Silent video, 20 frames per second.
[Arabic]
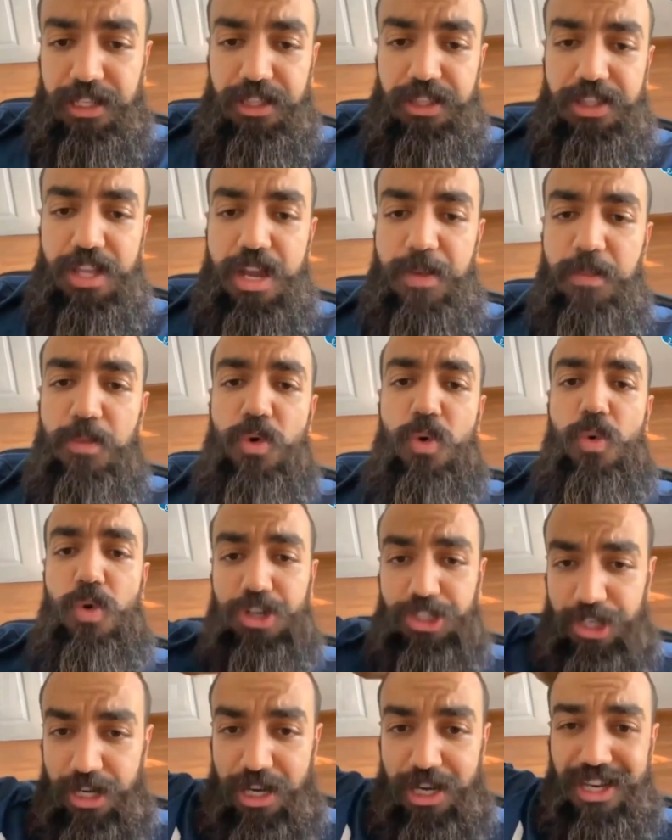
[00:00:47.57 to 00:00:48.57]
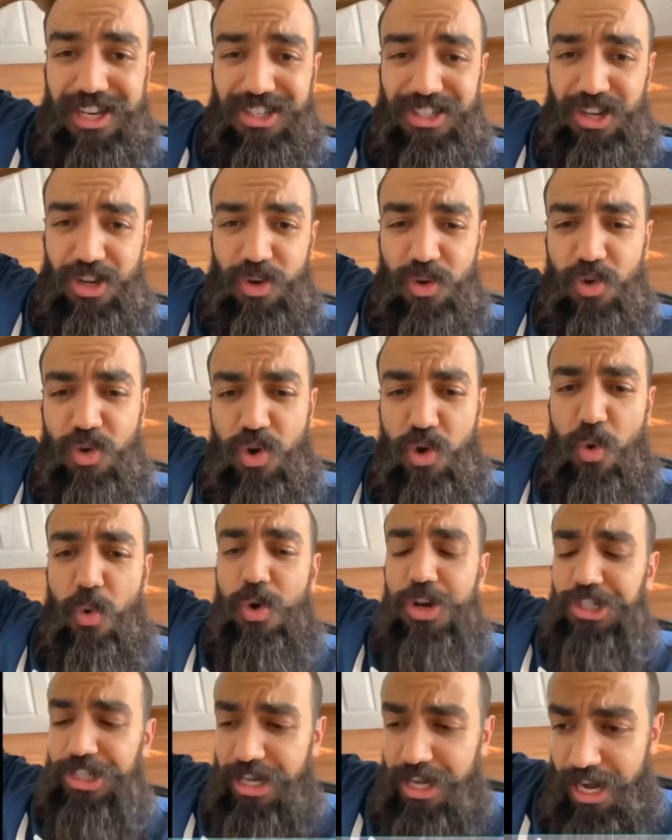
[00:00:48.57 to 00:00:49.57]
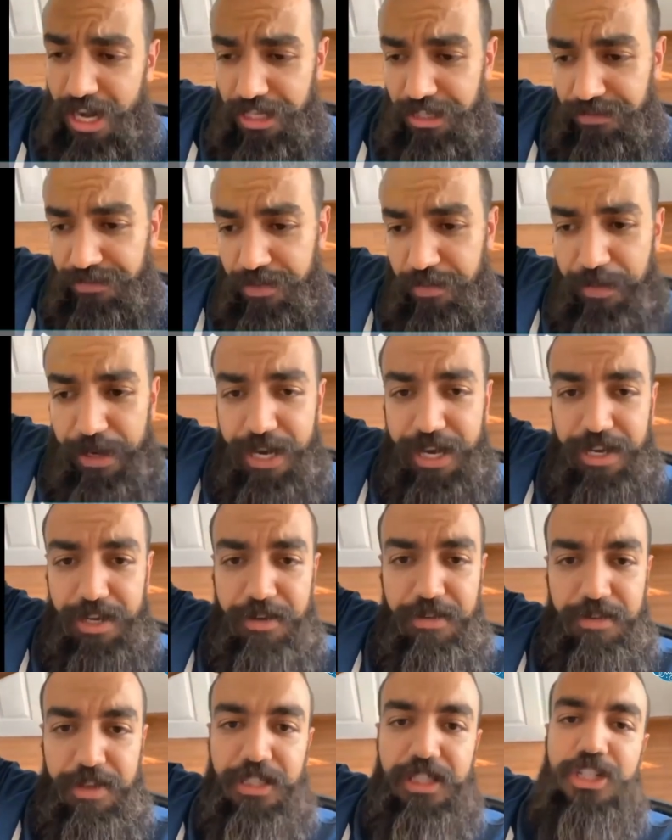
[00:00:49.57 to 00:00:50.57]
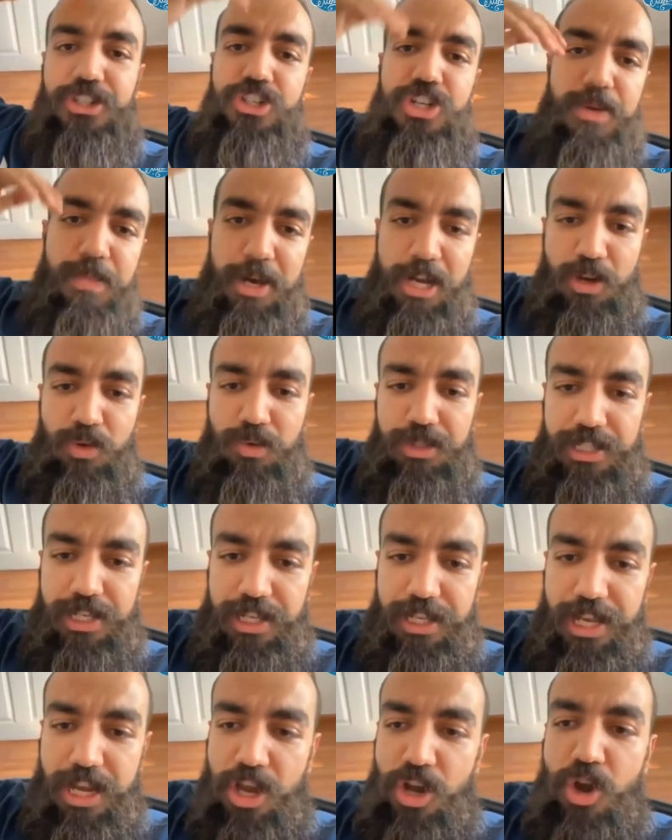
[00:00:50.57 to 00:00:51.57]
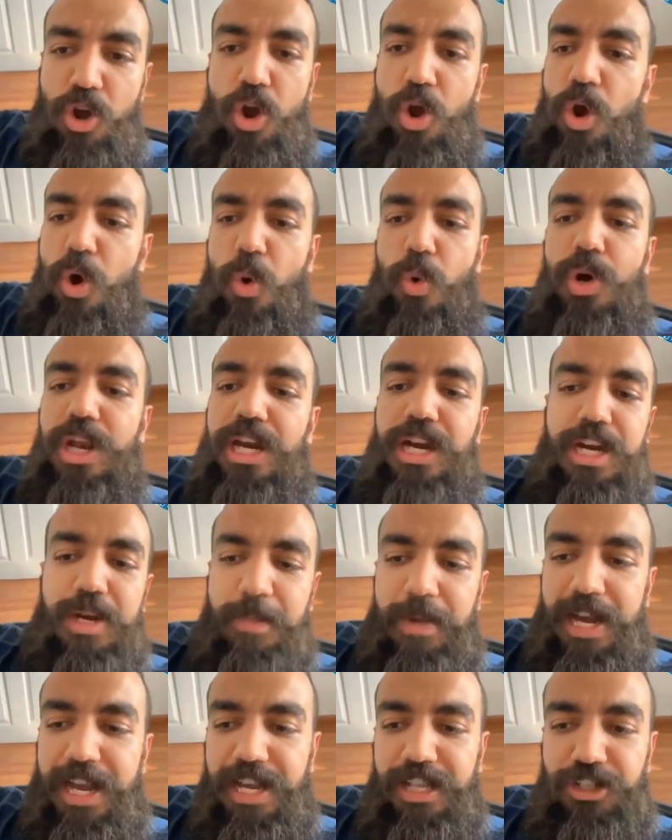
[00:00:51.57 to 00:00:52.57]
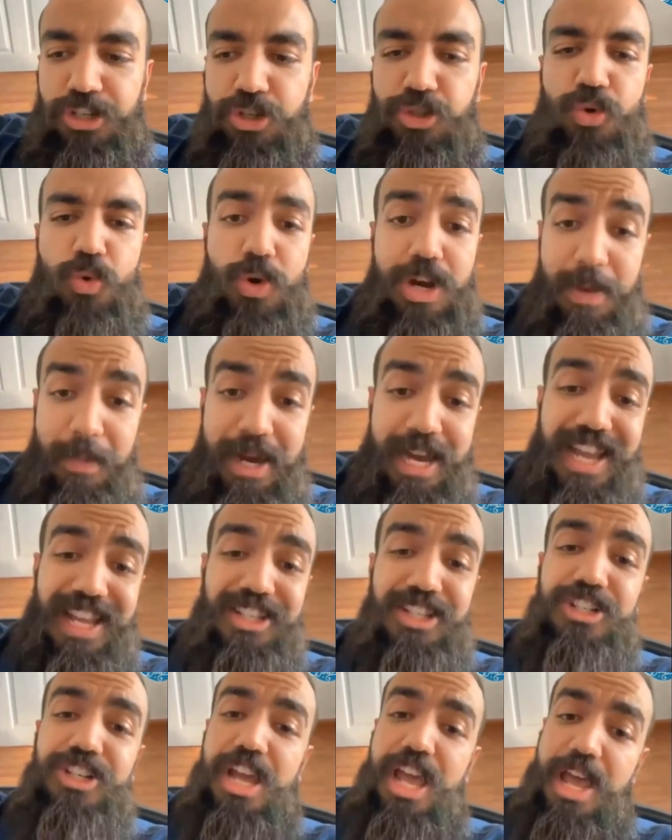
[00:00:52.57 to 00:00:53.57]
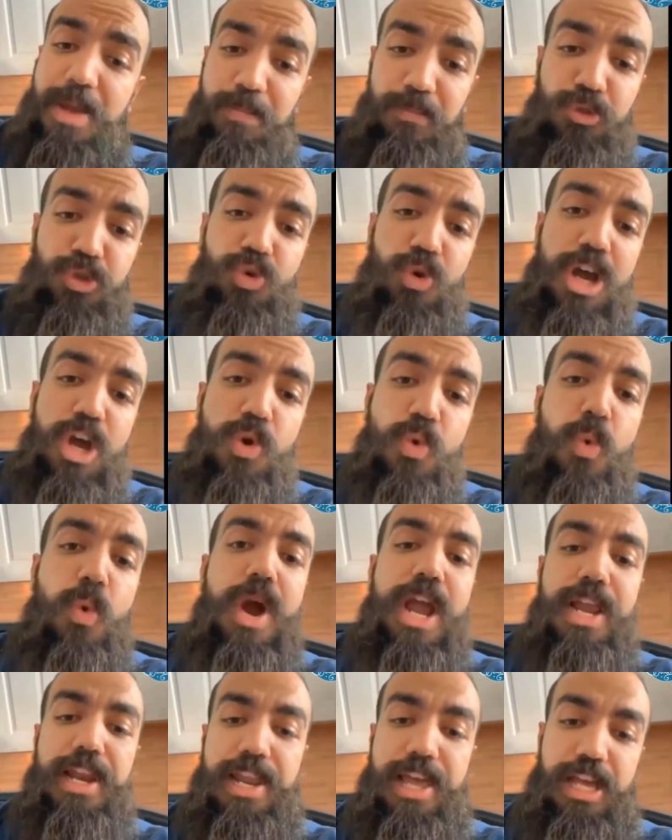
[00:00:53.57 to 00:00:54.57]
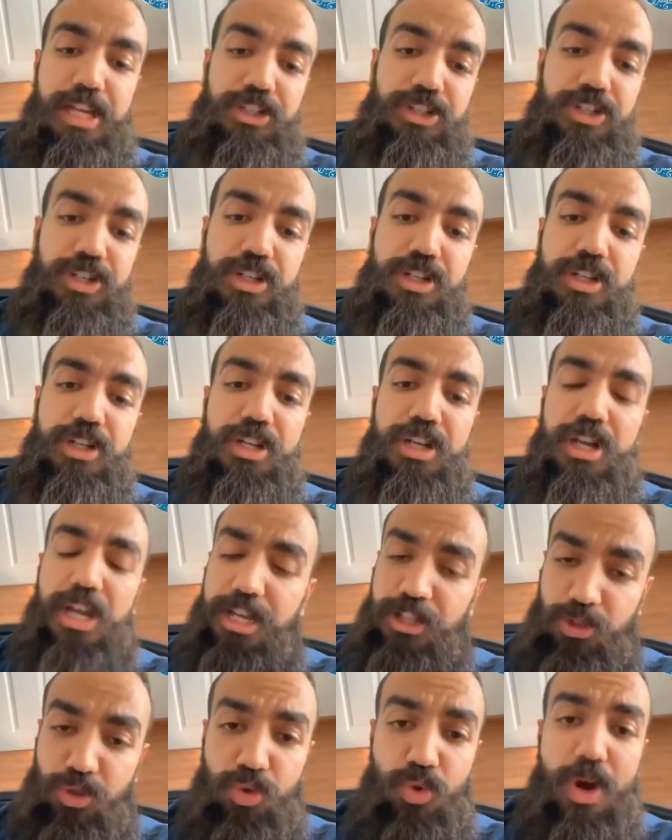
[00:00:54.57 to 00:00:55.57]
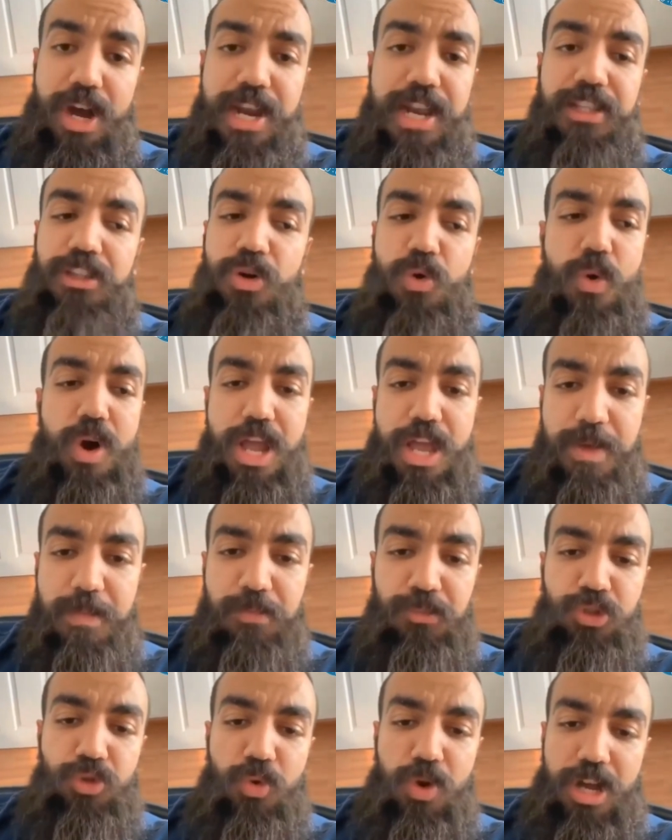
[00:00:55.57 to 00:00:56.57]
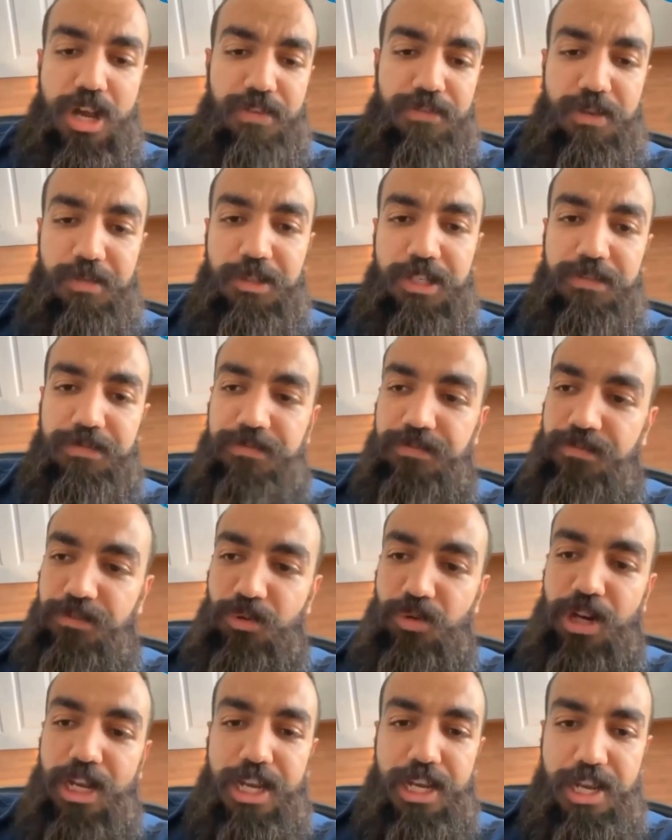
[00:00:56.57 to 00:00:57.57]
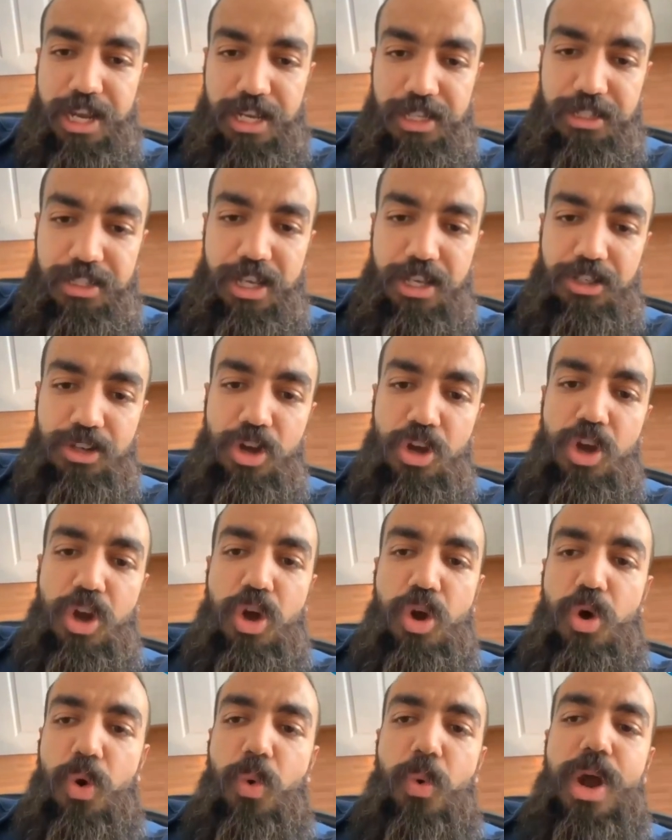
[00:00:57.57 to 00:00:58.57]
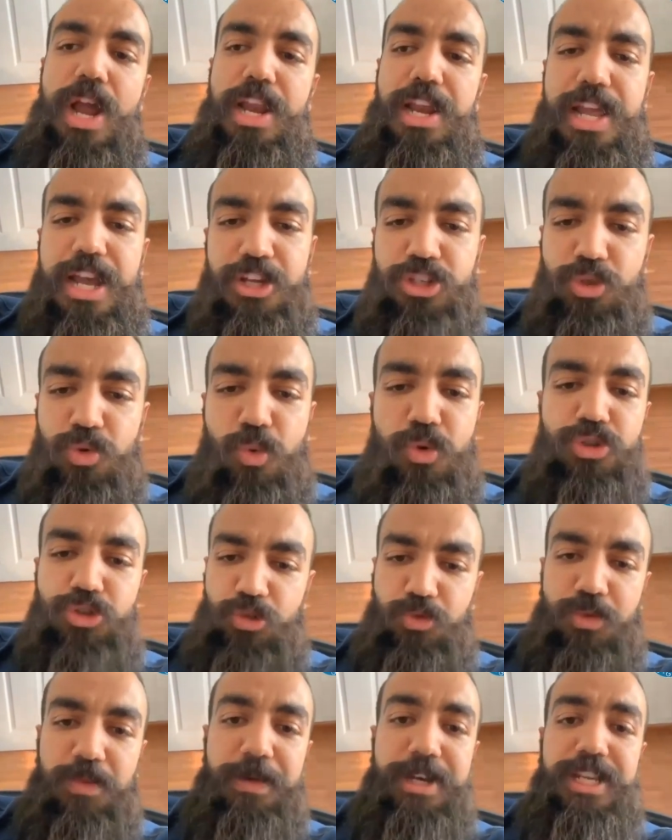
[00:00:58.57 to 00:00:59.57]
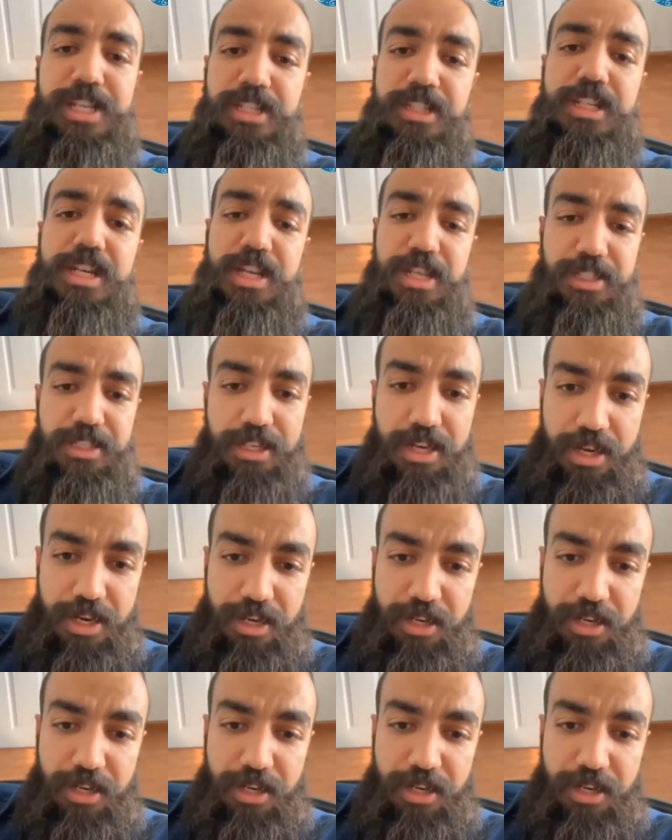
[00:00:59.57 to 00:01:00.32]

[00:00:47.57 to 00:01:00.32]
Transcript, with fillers: لقدام واش انا كنرجع للور واش انا غادي فين باغي داكشي اللي باغي نوصل ليه ولا راني ما غاديش ولا ما غاديش اهم سؤال هو علاش هذا السؤال هذا هو اهم سؤال فهمتي في دوك القياسات هو علاش وشنو ممكن ندير احسن